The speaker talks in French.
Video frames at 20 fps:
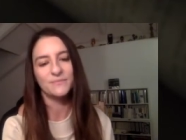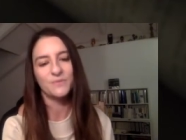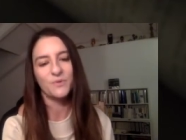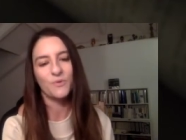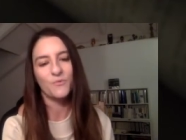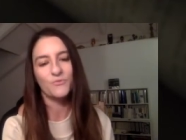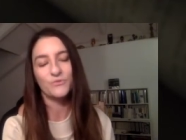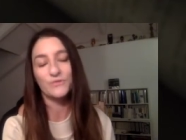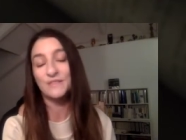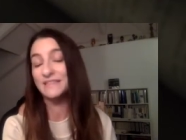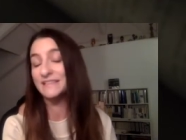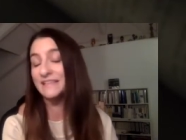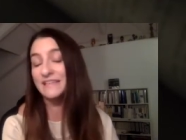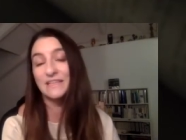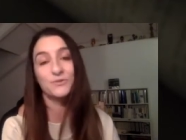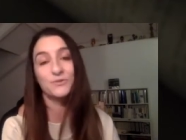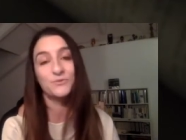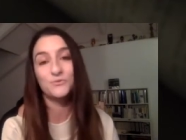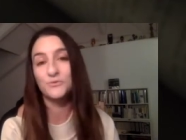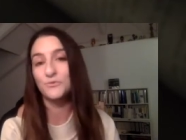on faisait des
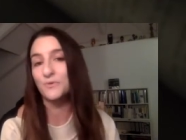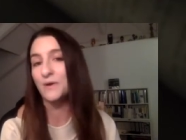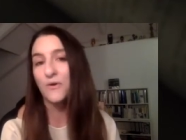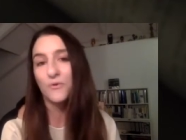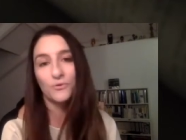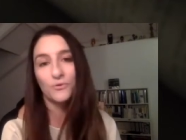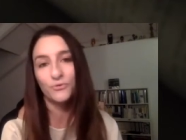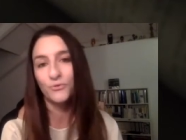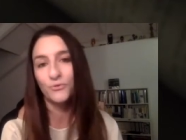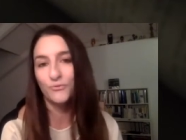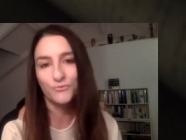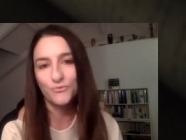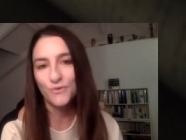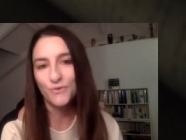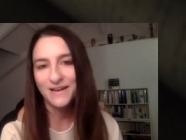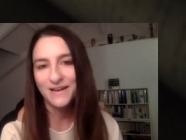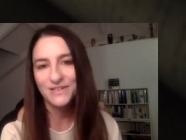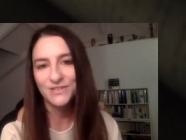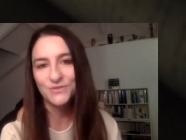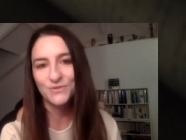lectures à haute
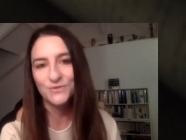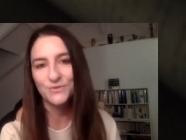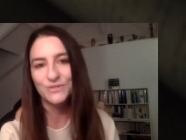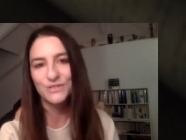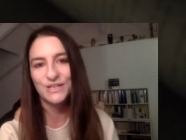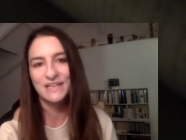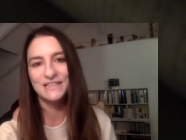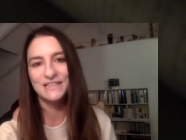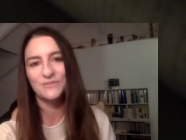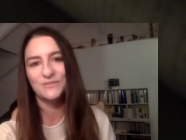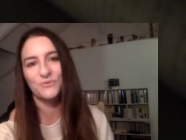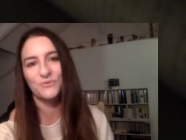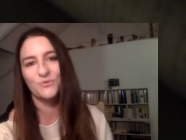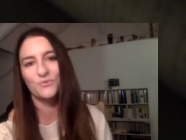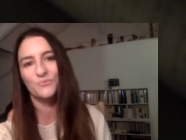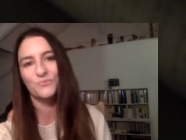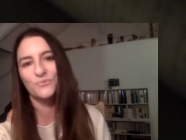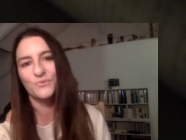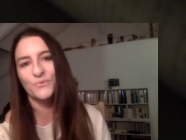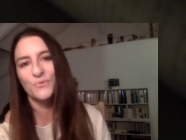voix, j'allais dans
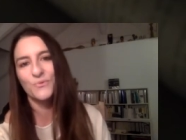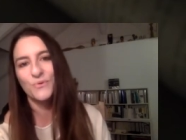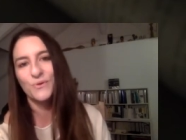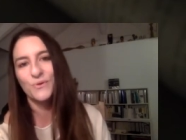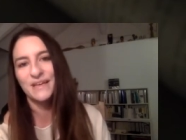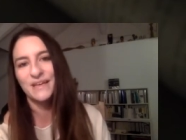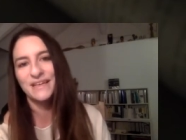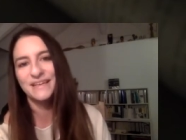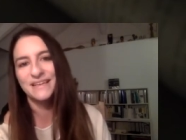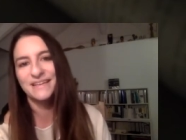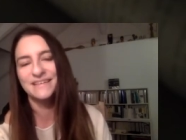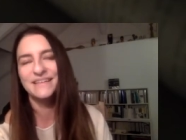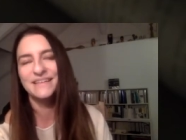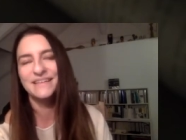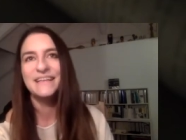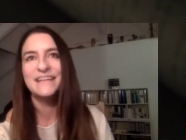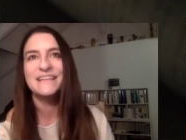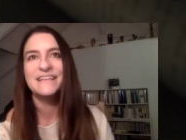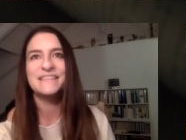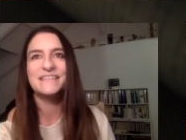son ah bureau et
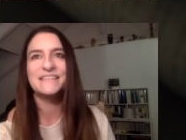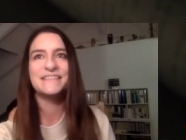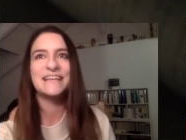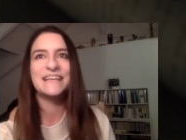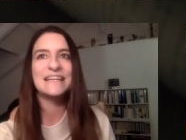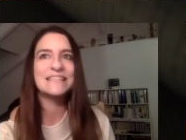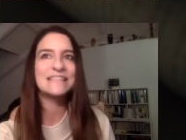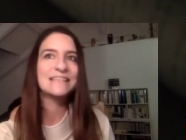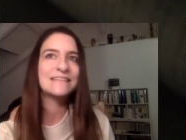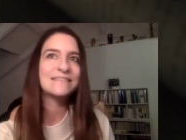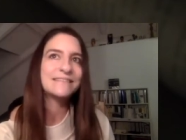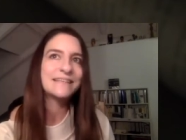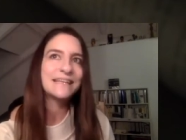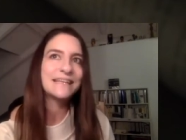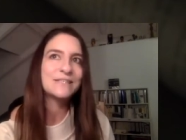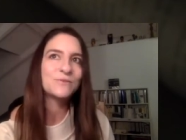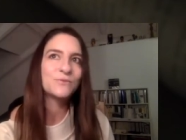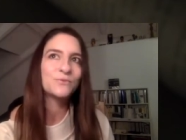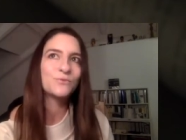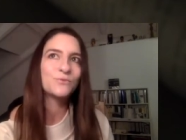c'était assez
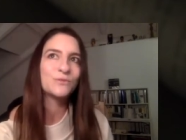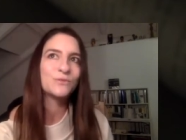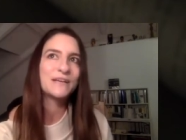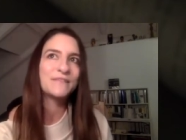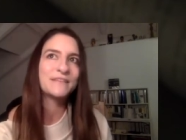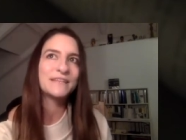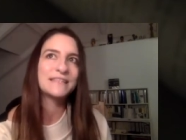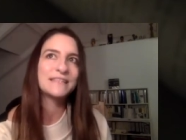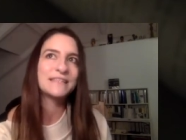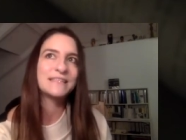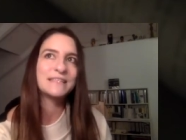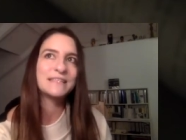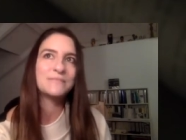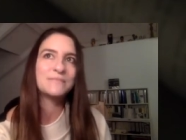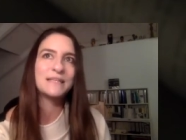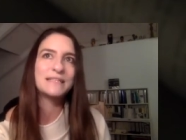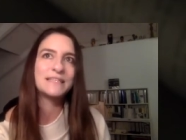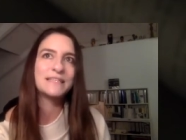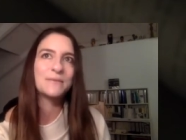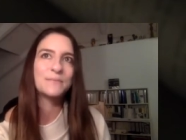intéressant de traverser cette
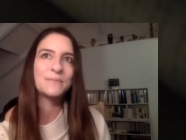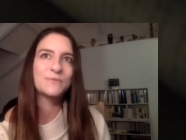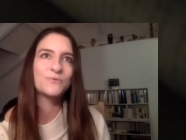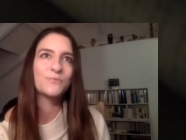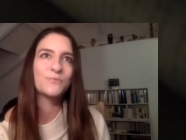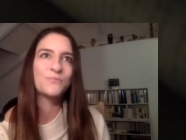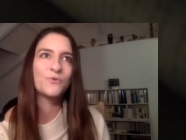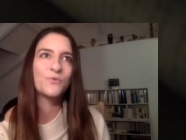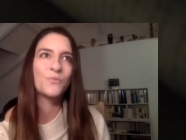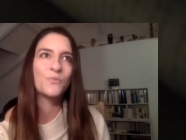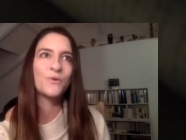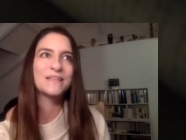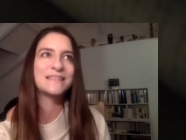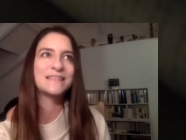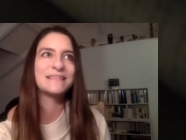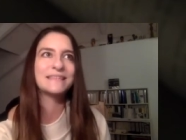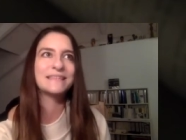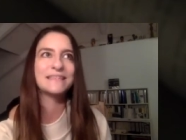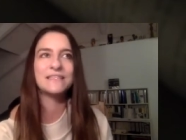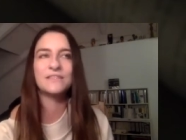matière parce que pour moi,
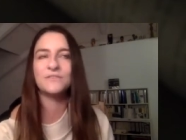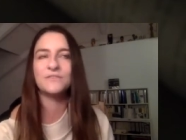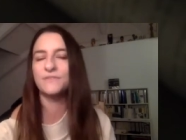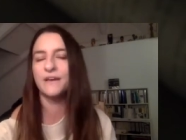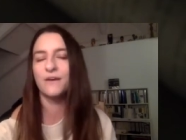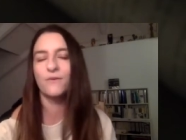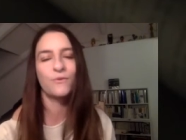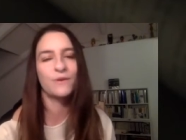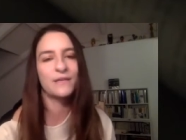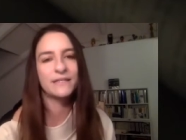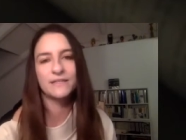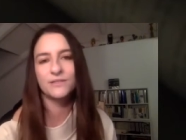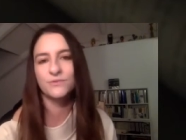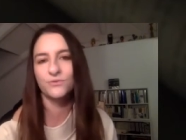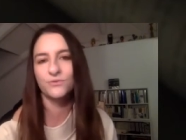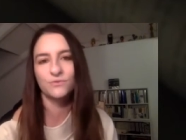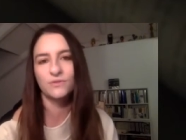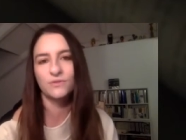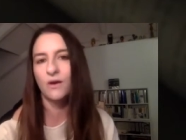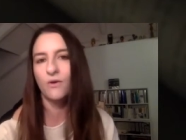c'est très différent.
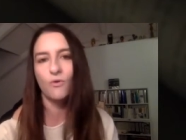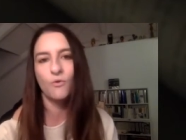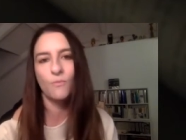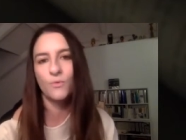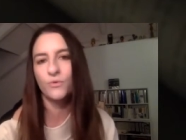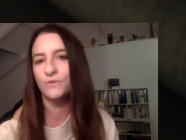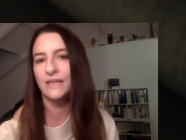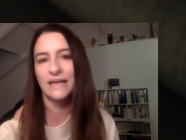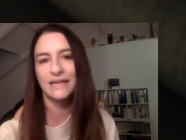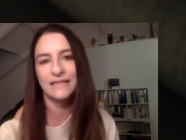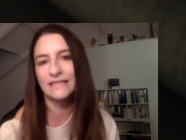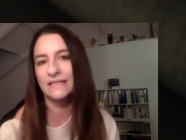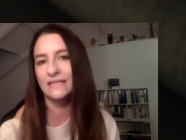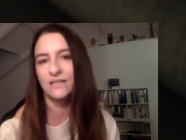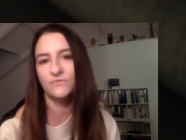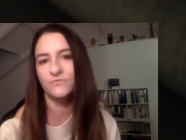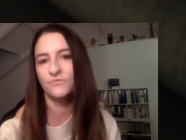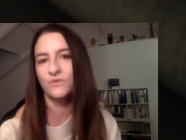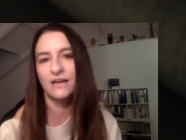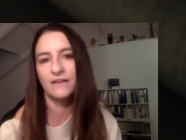L'écriture d'un roman n'a rien
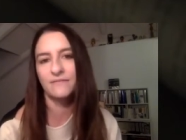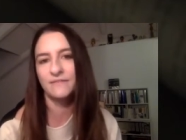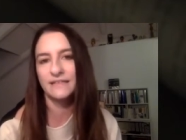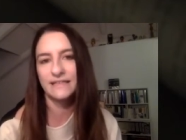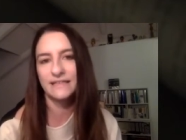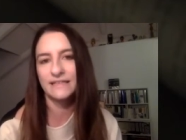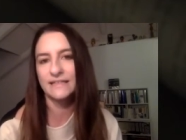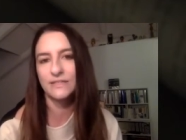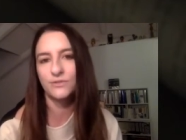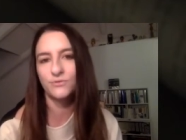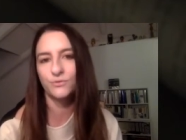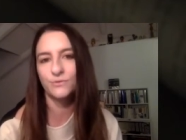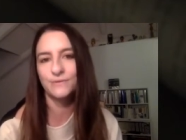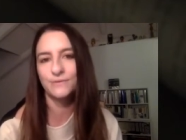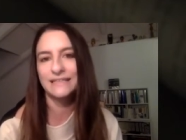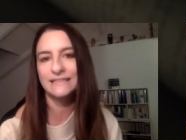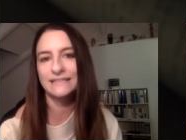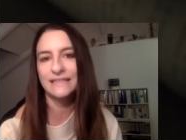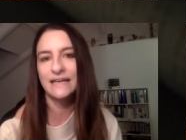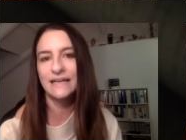à voir avec l'écriture mm.
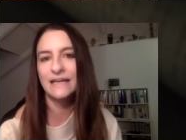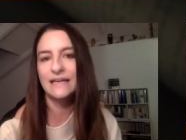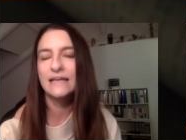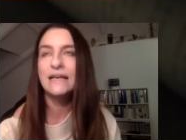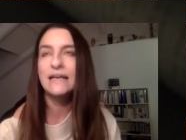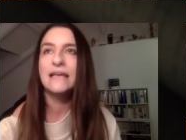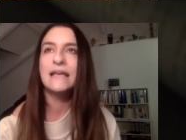théâtrale,